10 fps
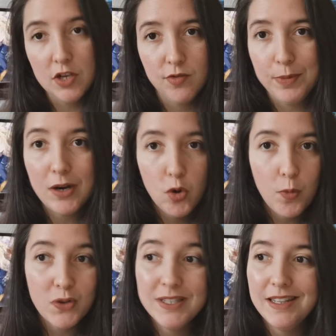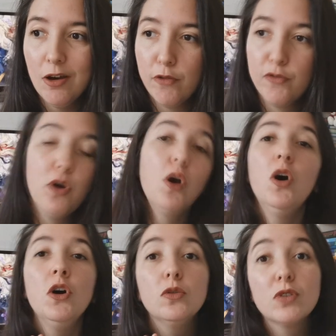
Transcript: je vais pas commencer fort.